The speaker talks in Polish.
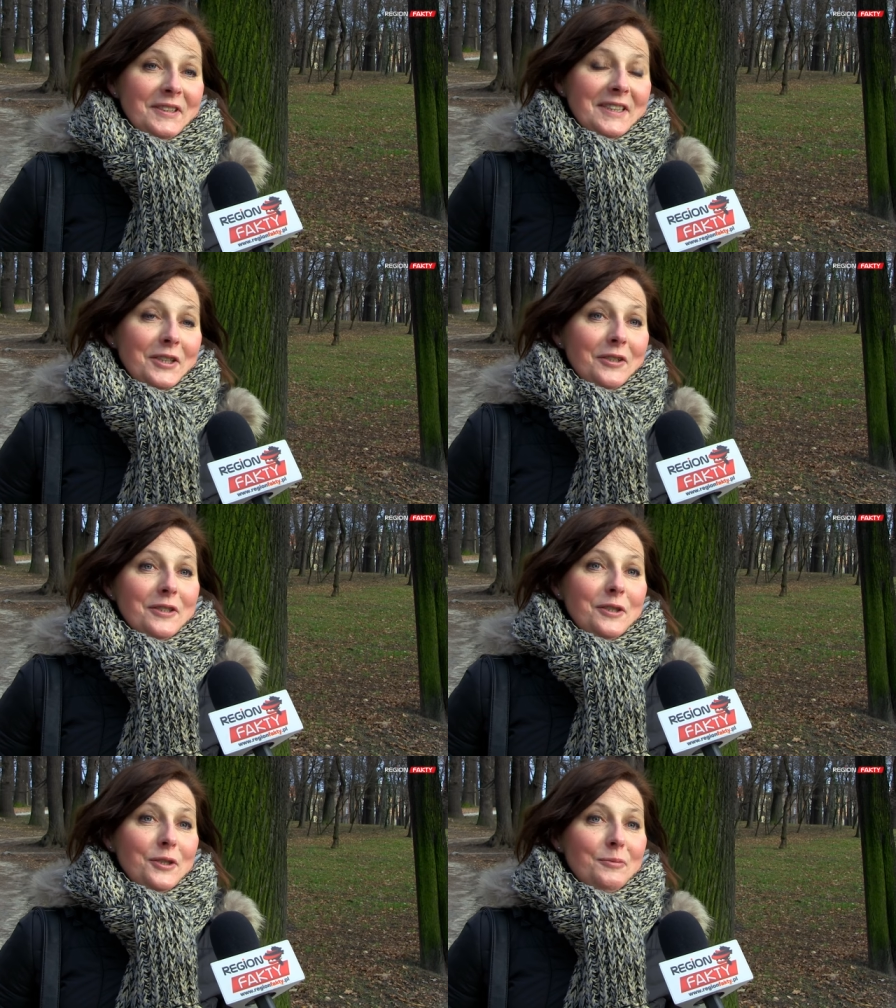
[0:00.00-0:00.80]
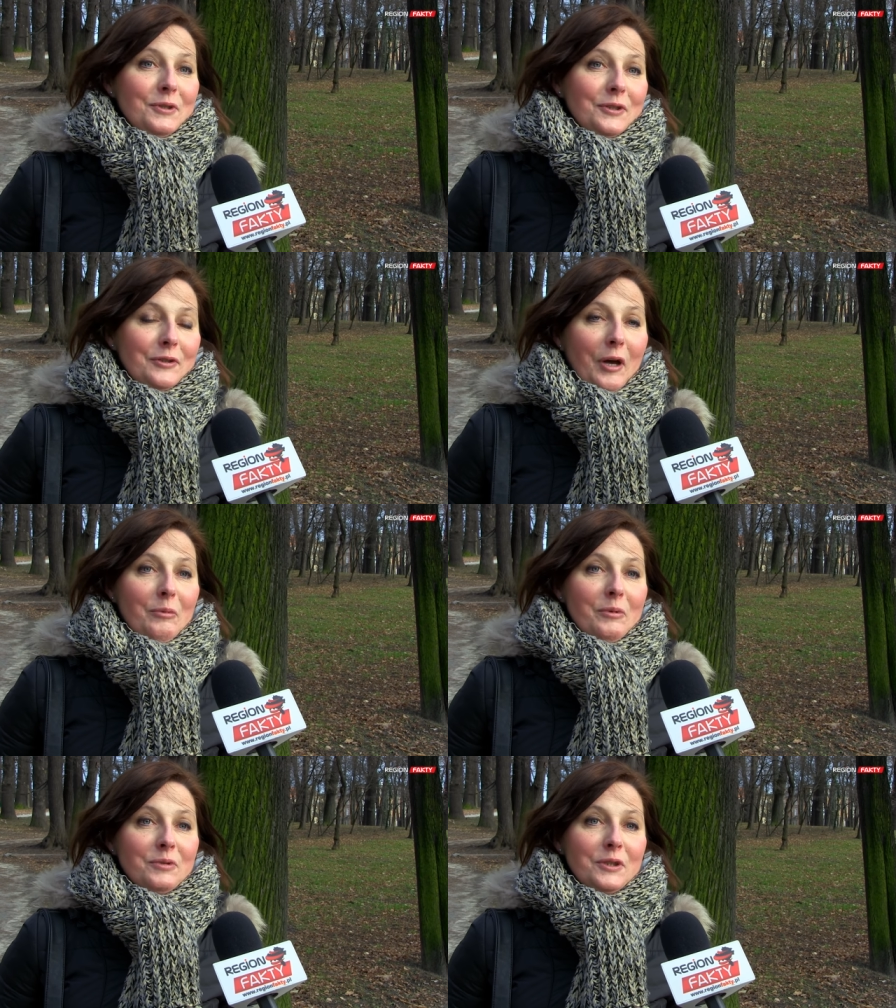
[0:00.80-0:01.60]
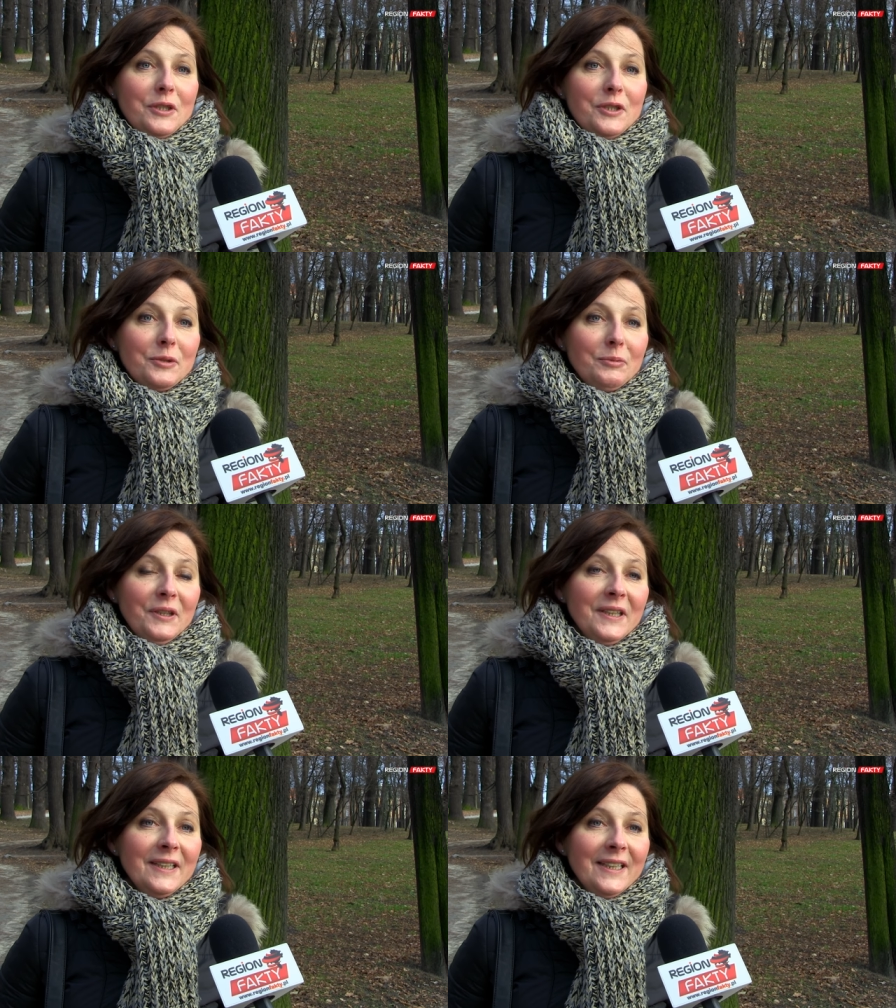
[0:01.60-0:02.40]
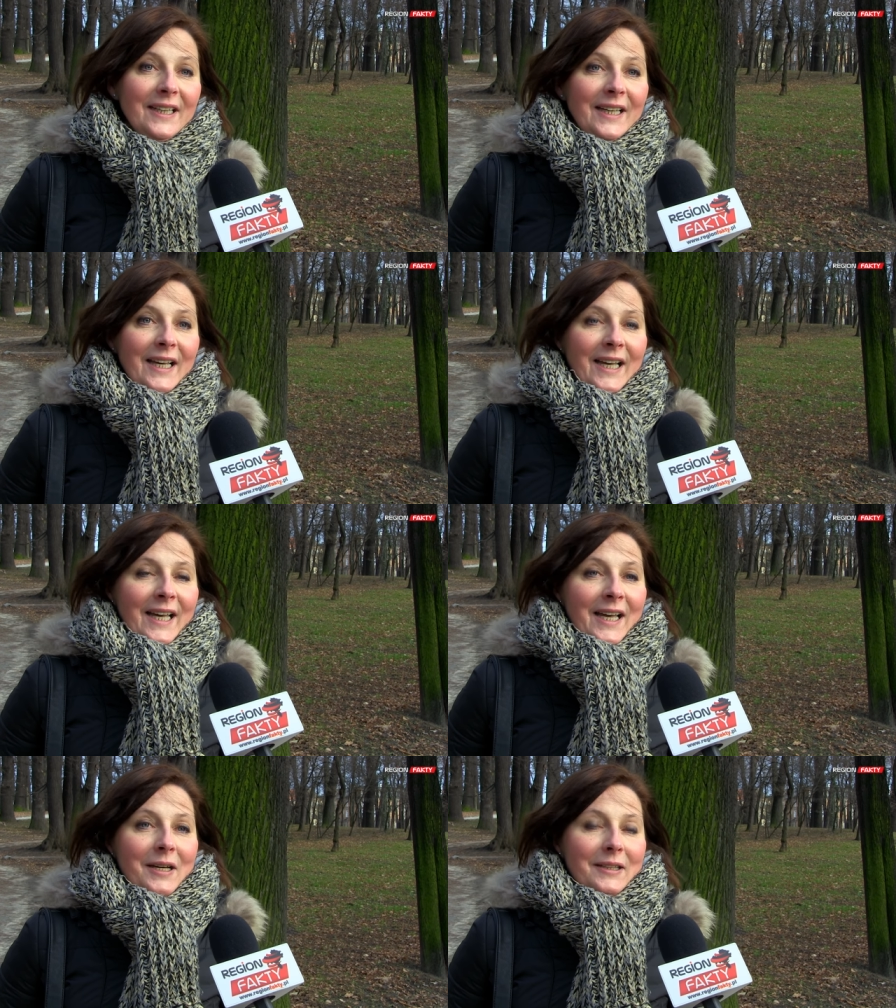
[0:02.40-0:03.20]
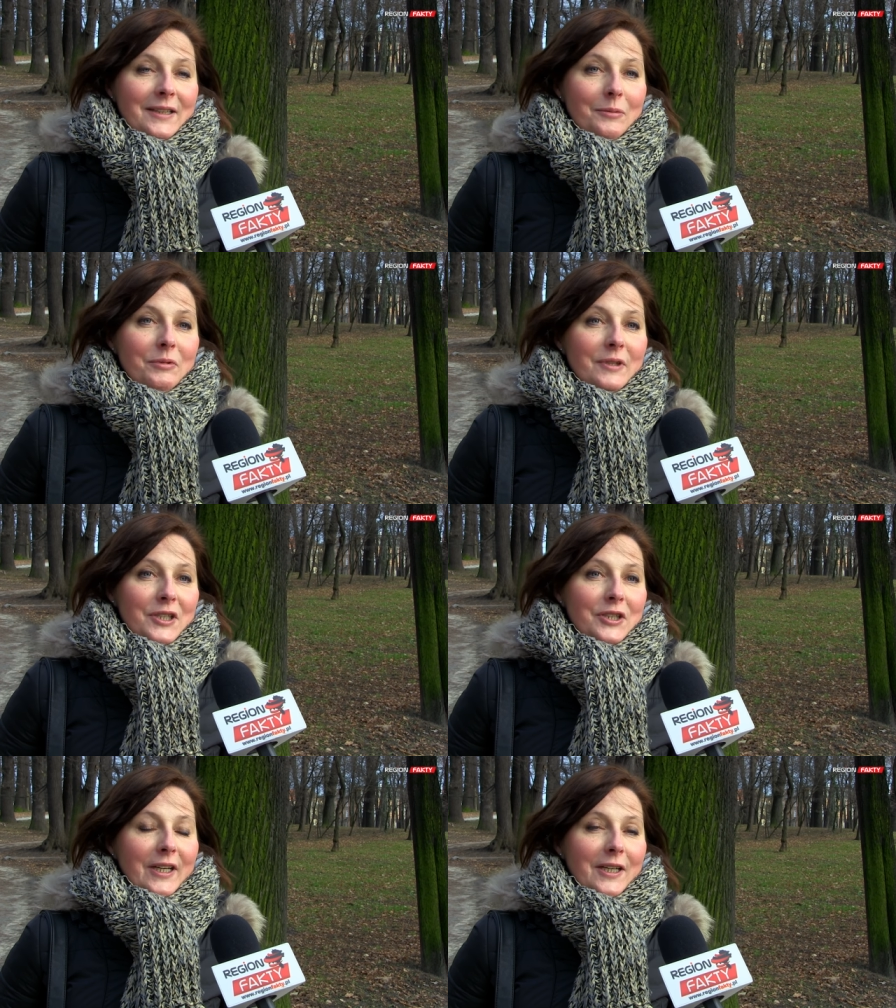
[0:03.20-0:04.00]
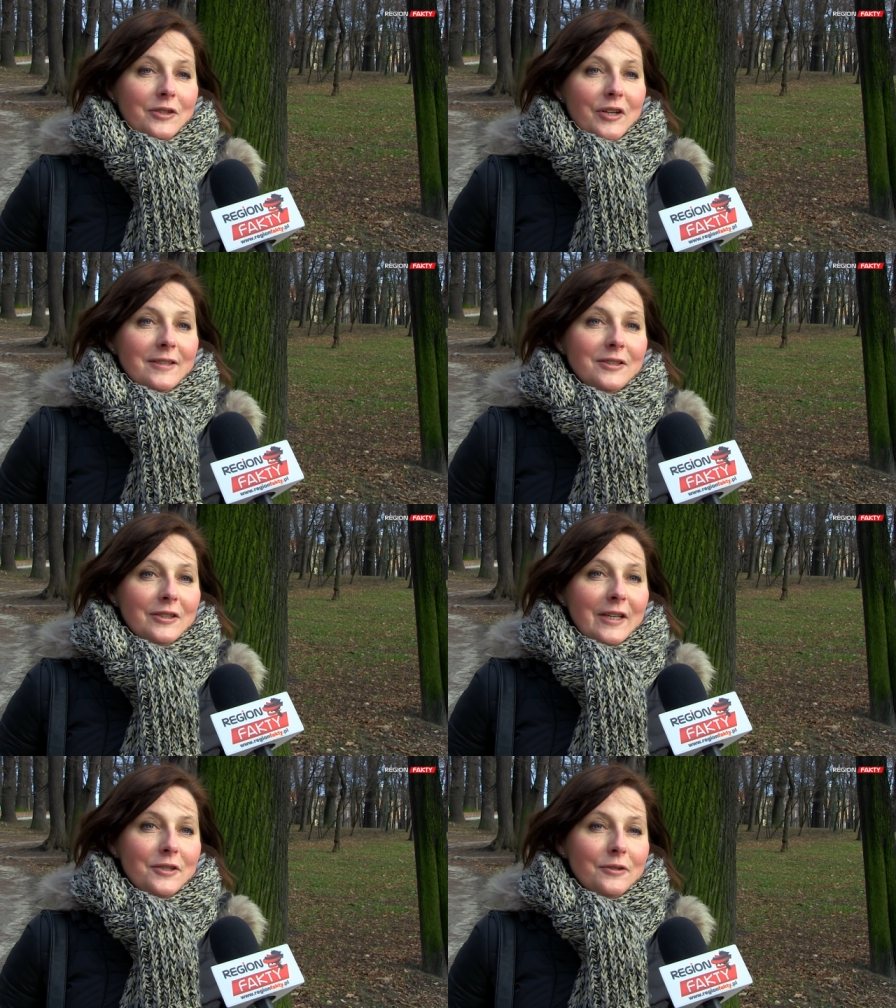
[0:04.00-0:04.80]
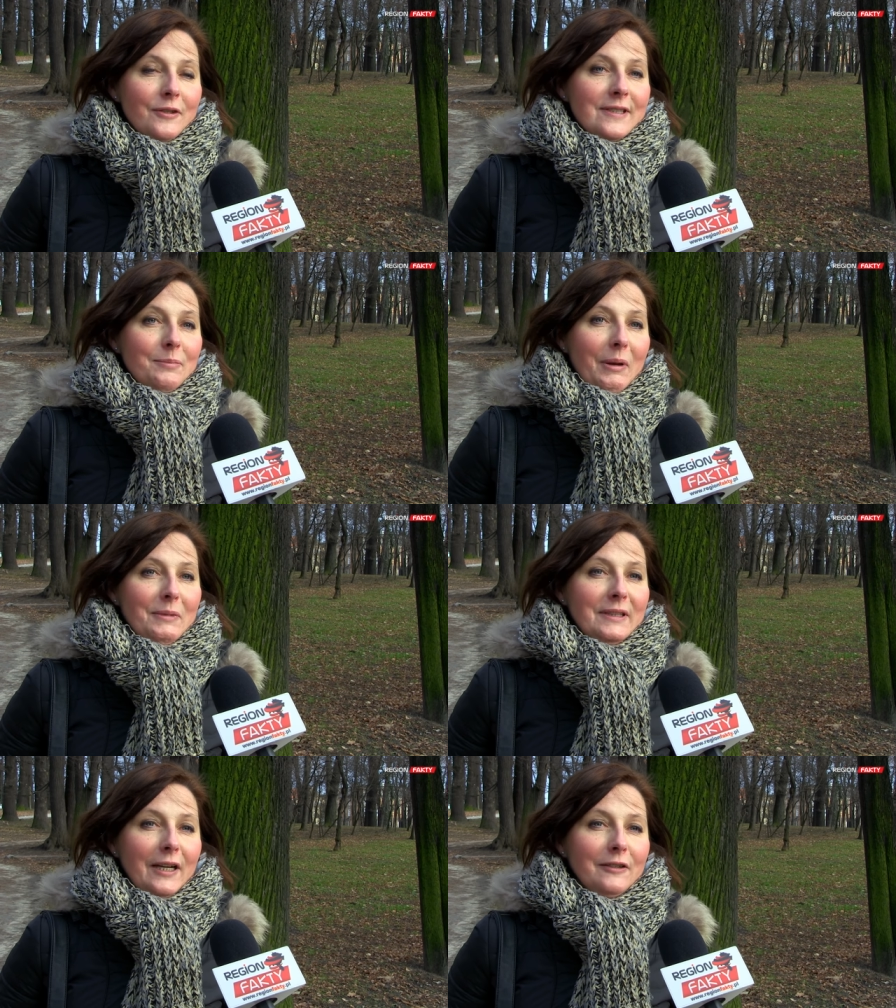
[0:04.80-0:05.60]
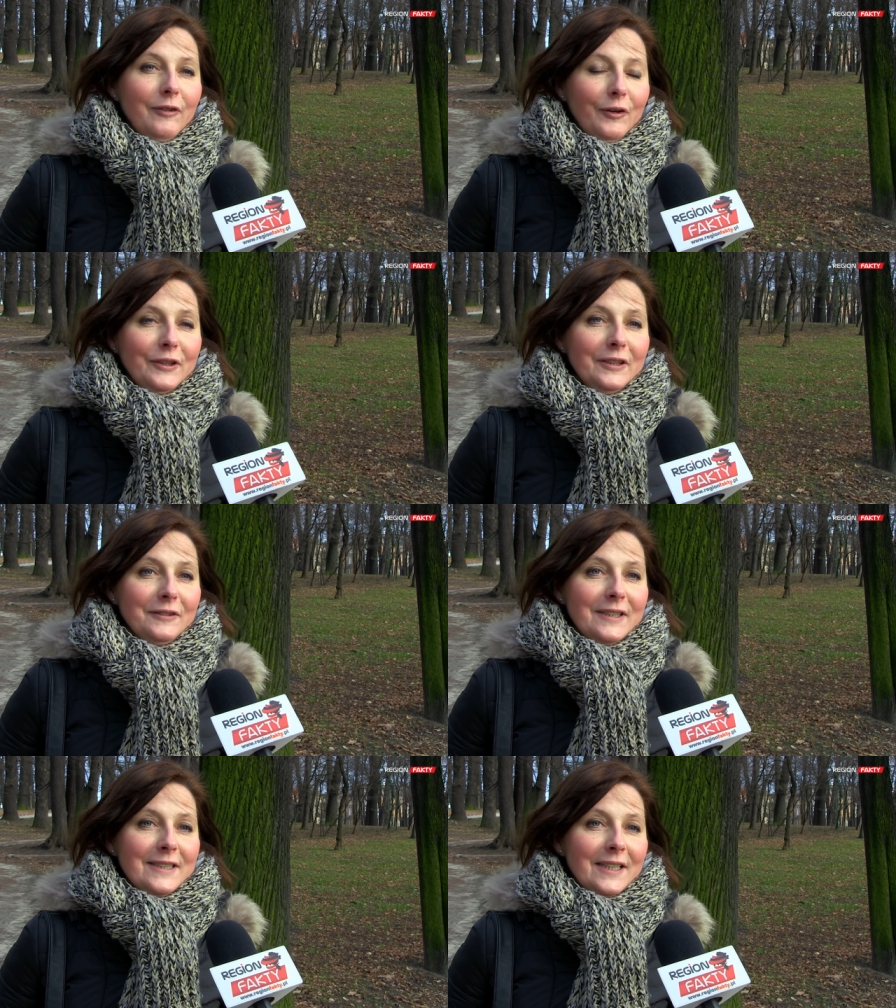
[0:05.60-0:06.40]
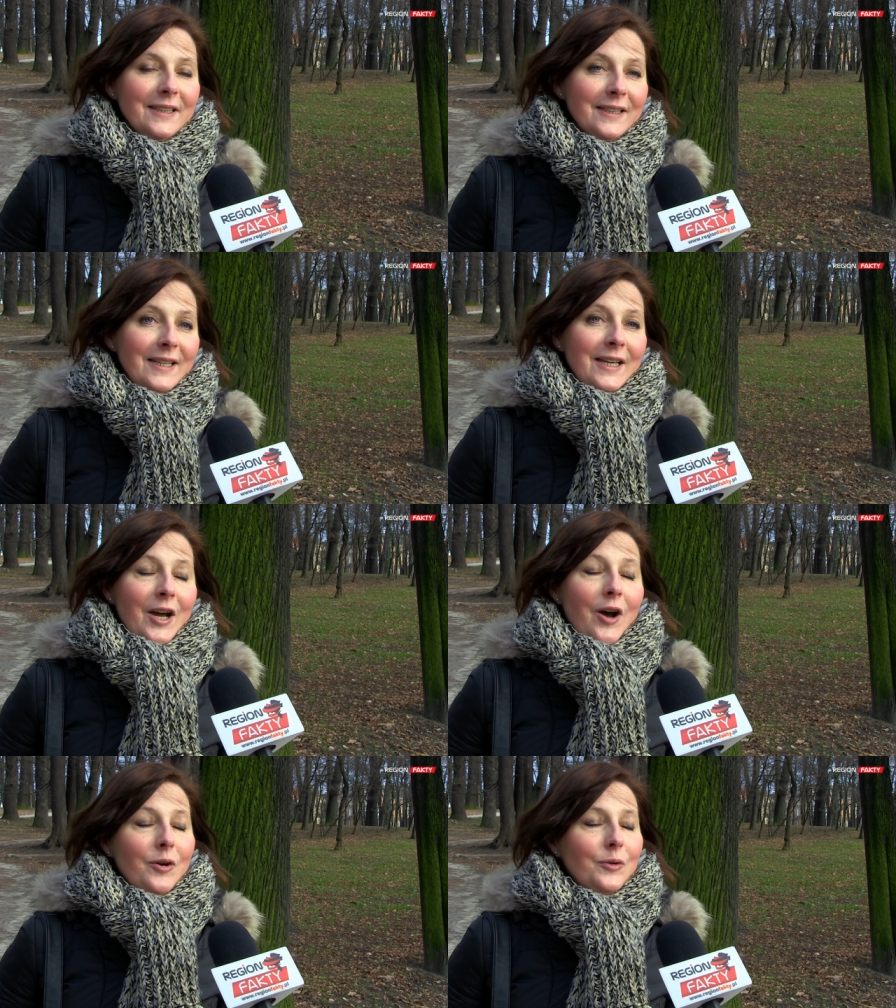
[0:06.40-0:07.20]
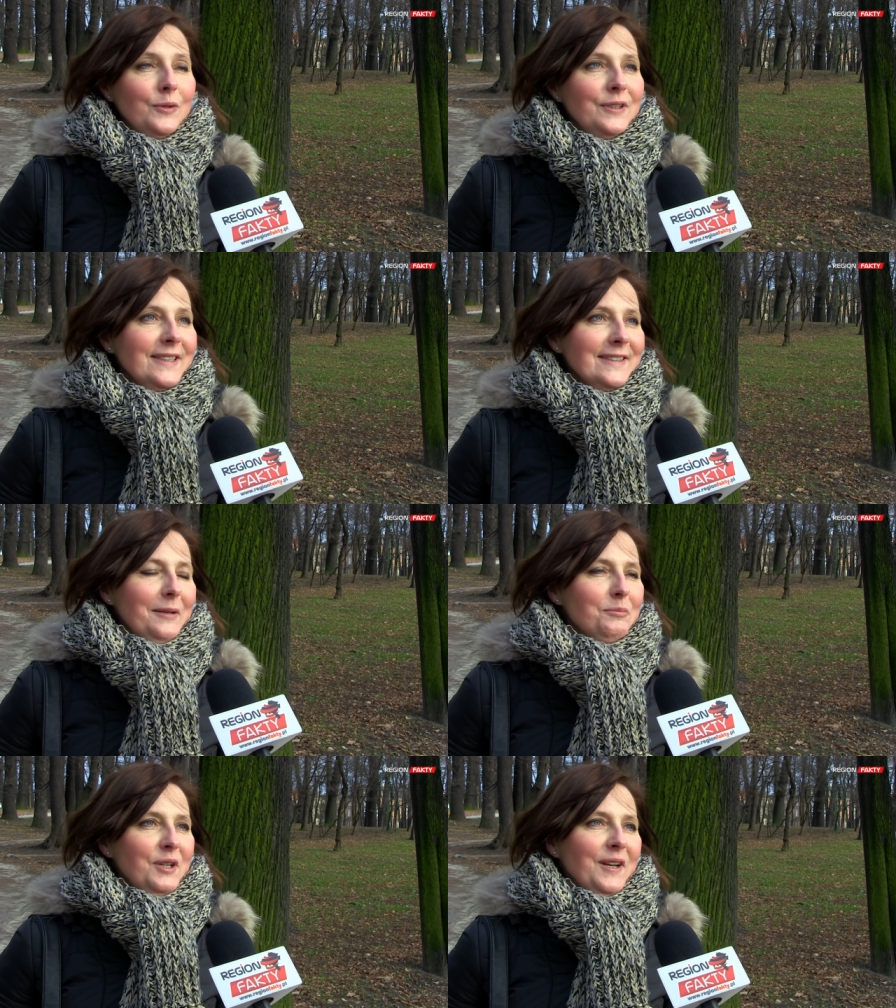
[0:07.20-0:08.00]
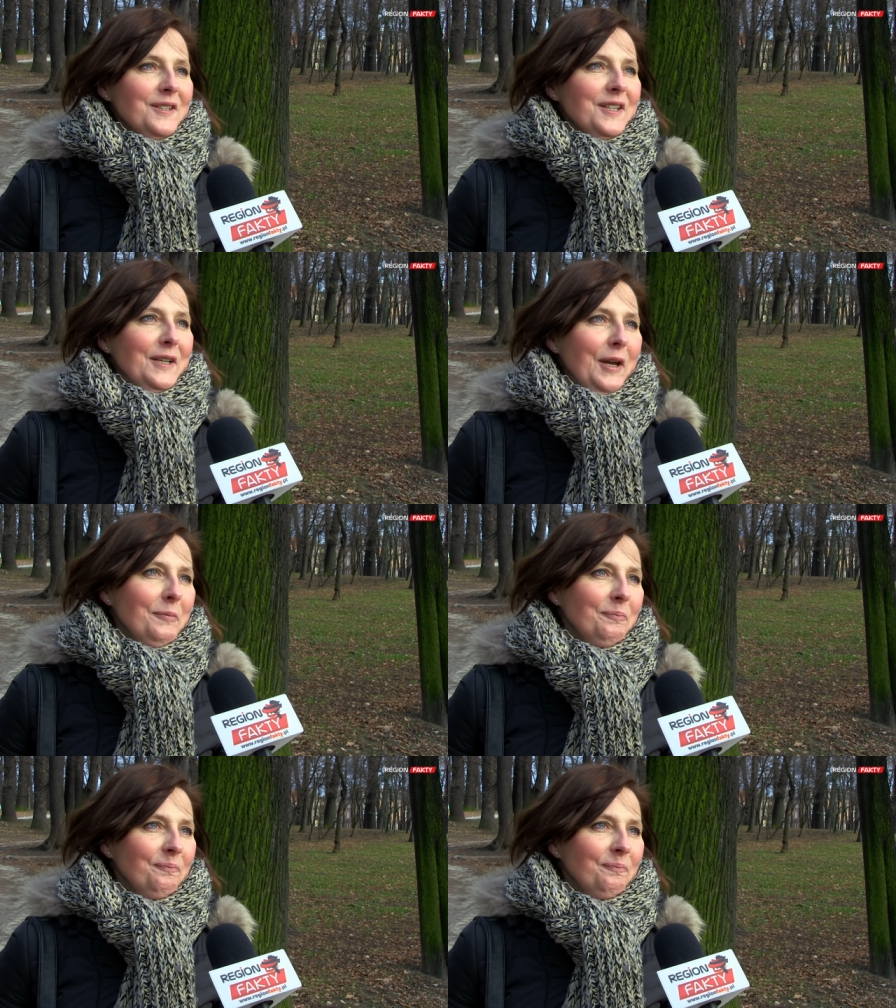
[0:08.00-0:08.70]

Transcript: niestety rozeszliśmy się do domu, przyszliśmy. To były jeszcze takie czasy, że nasi rodzice pamiętali wojnę, więc ogólnie stan przerażenia.